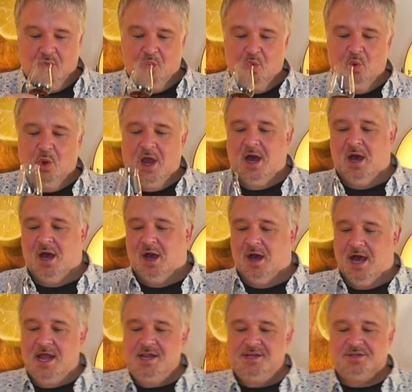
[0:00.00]
Oha,
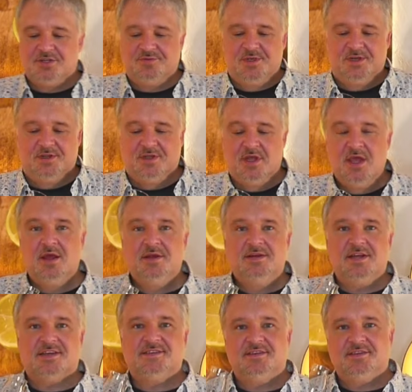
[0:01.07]
alter Schwede,
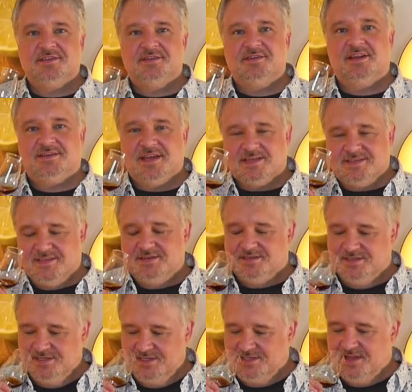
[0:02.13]
das hätte ich, das hätte
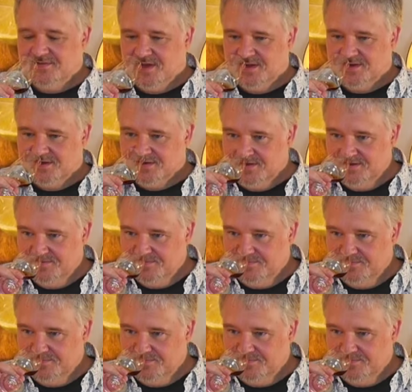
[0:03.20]
ich nicht erwartet.